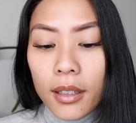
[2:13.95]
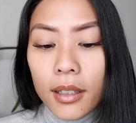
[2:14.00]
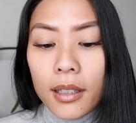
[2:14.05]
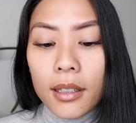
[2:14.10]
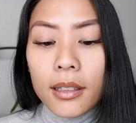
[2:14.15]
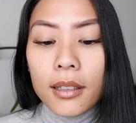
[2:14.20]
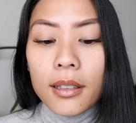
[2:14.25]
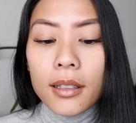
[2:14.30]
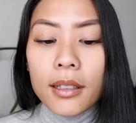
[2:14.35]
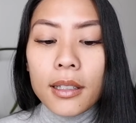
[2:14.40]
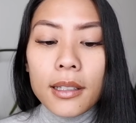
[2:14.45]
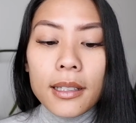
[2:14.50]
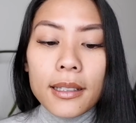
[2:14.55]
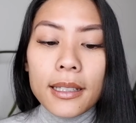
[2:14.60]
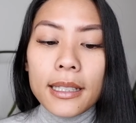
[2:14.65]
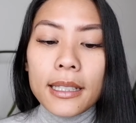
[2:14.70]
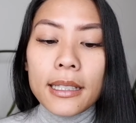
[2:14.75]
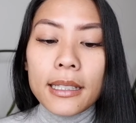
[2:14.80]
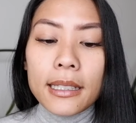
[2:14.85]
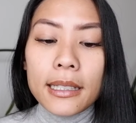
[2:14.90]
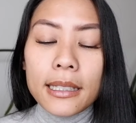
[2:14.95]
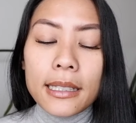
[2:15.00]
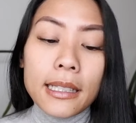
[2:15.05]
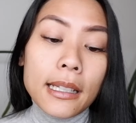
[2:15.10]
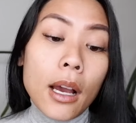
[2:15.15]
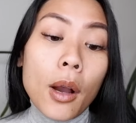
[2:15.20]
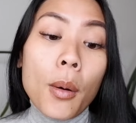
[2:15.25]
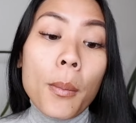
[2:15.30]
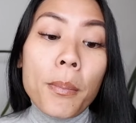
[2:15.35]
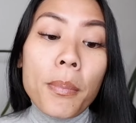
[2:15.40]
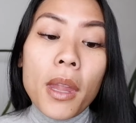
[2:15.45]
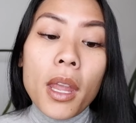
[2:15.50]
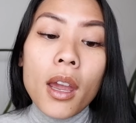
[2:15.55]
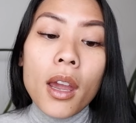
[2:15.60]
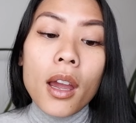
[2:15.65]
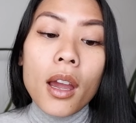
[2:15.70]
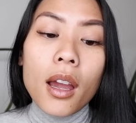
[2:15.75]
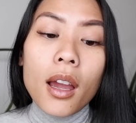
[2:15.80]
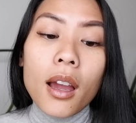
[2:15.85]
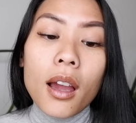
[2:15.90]
Äh, genau.
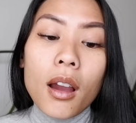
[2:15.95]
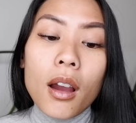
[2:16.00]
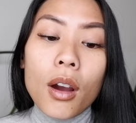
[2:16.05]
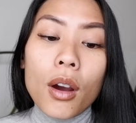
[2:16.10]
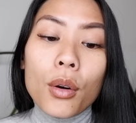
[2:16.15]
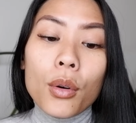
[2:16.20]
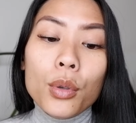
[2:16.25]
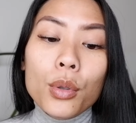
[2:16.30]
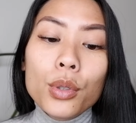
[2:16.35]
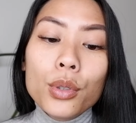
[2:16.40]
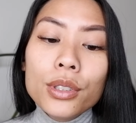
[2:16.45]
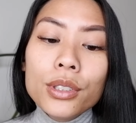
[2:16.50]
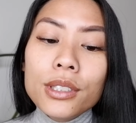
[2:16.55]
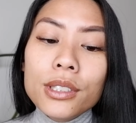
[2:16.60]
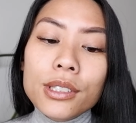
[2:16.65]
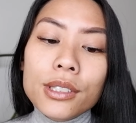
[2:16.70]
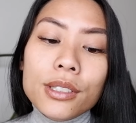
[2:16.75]
Und